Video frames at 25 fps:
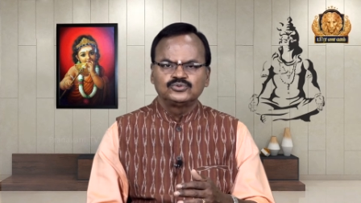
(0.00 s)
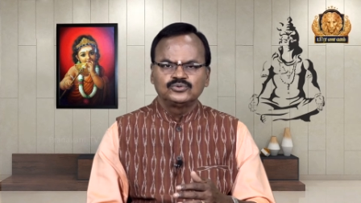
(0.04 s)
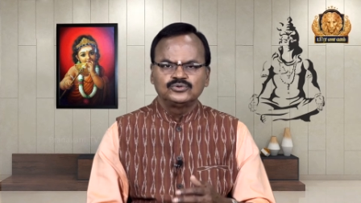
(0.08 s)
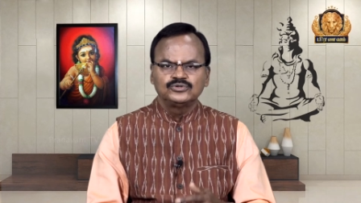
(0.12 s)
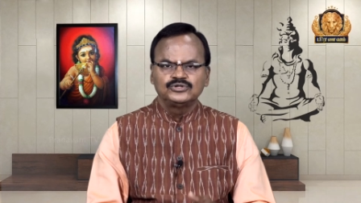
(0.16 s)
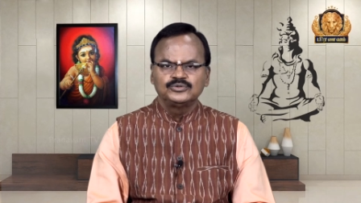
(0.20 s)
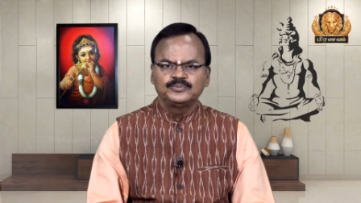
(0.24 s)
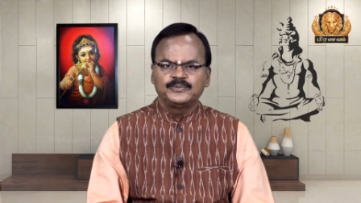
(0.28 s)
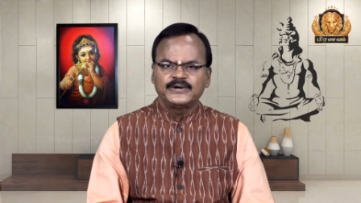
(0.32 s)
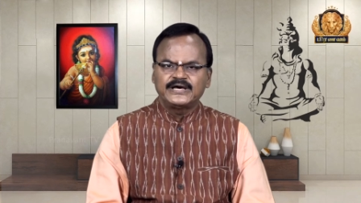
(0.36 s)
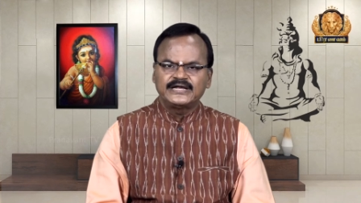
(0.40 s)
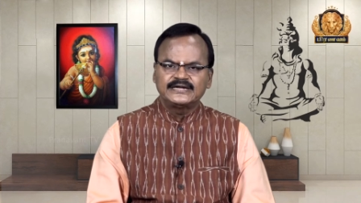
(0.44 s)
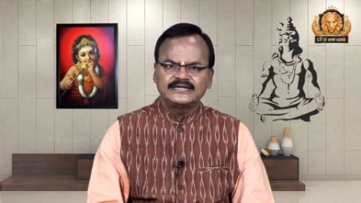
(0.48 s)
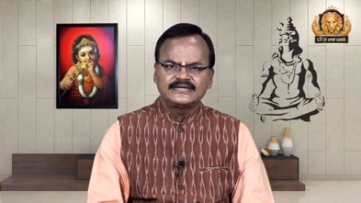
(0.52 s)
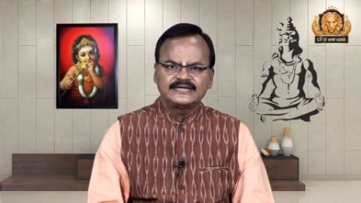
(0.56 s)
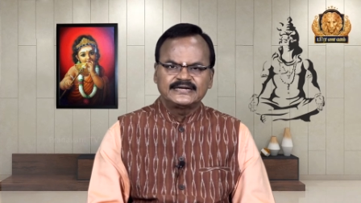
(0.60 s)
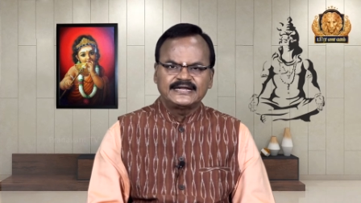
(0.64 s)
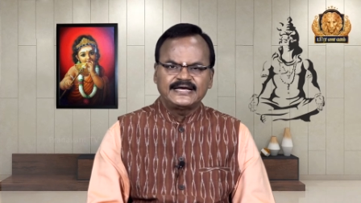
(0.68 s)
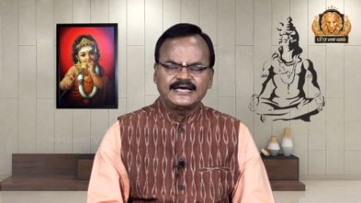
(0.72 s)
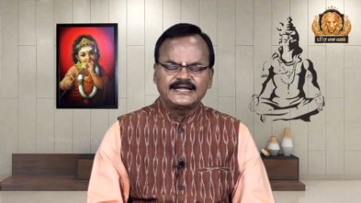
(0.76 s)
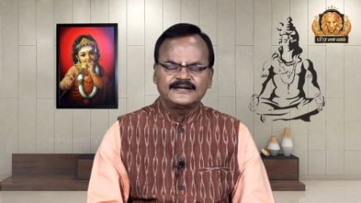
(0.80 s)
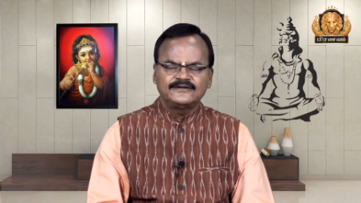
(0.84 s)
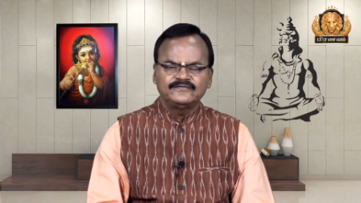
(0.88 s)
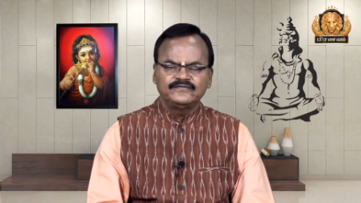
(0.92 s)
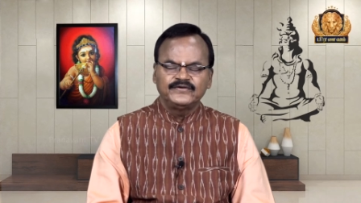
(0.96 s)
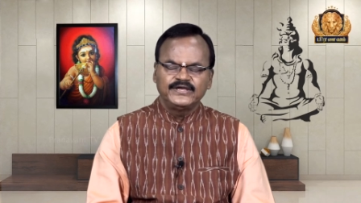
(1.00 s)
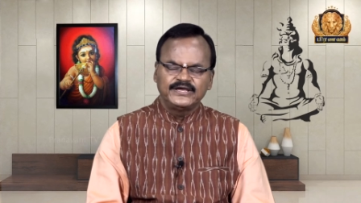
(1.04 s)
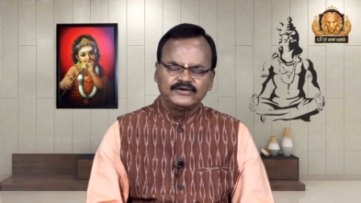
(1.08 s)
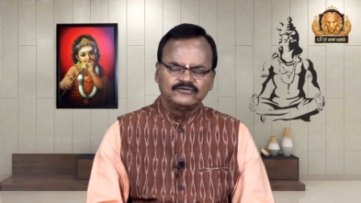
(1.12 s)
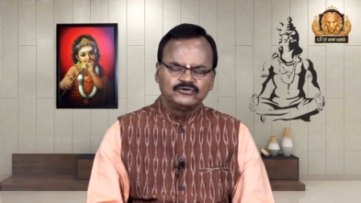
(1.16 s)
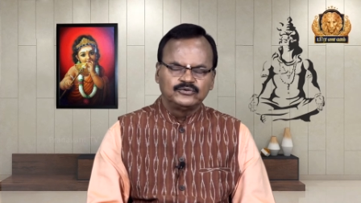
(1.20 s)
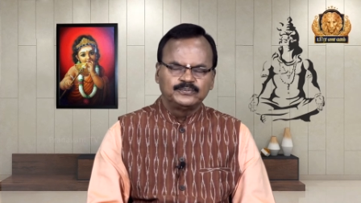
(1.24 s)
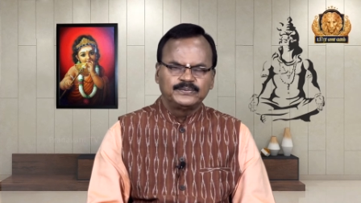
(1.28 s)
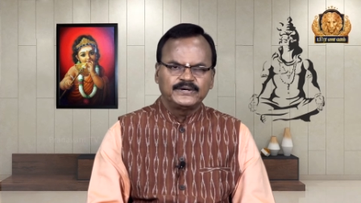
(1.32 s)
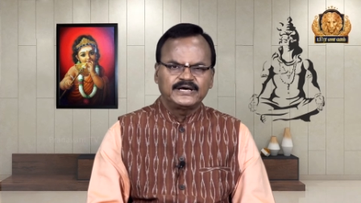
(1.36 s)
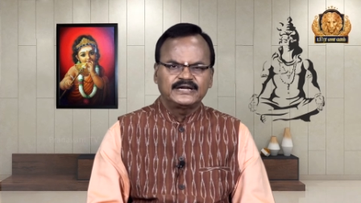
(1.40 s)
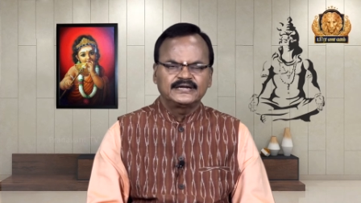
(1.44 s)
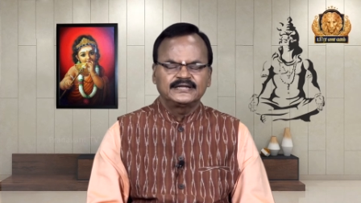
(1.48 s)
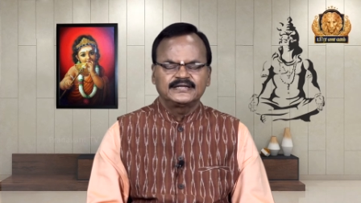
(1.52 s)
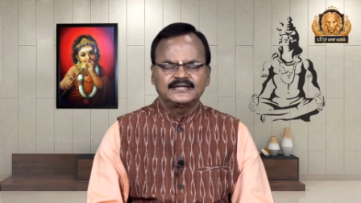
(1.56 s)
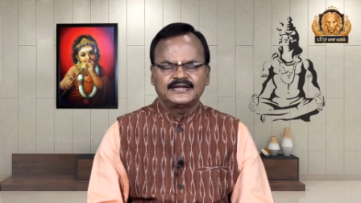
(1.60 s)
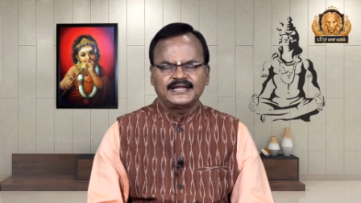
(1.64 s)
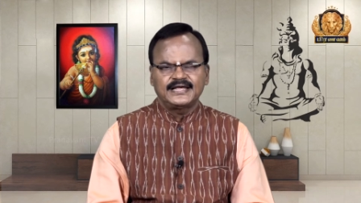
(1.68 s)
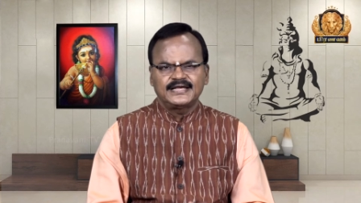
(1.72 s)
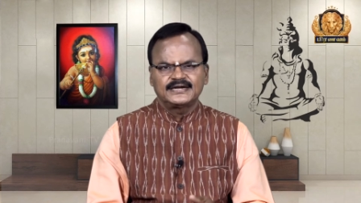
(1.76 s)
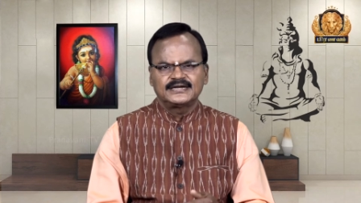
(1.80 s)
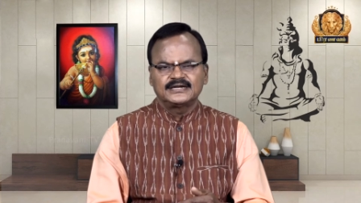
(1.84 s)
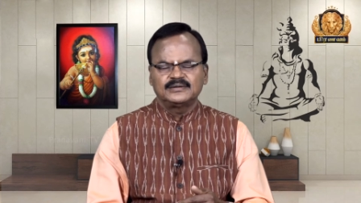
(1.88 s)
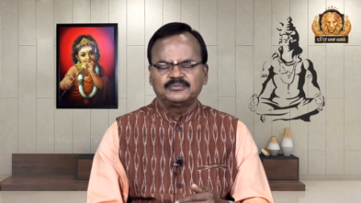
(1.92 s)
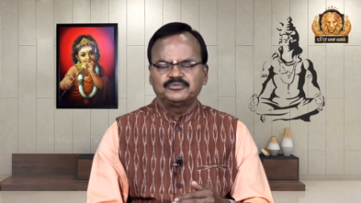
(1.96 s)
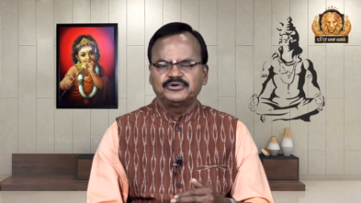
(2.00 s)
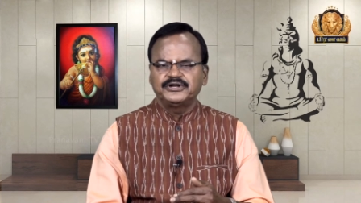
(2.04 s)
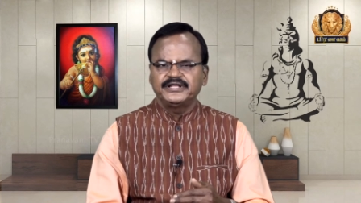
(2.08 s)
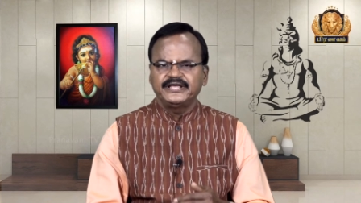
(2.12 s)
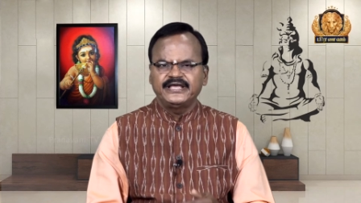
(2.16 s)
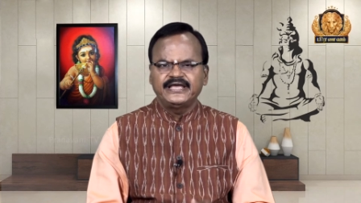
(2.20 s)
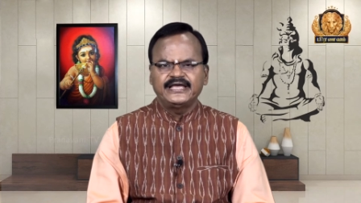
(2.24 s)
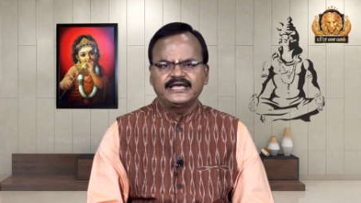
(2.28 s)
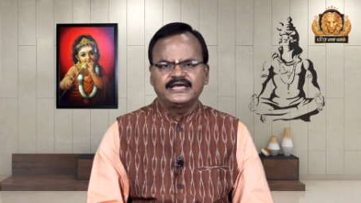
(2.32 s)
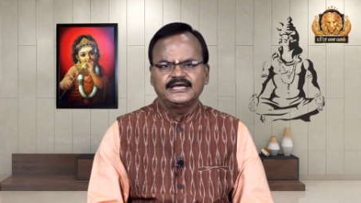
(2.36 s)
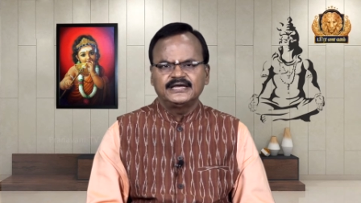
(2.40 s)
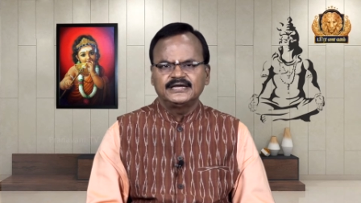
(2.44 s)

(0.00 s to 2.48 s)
தூது பார்க்கிறார் வேவு பார்க்கிறார் நம்முடைய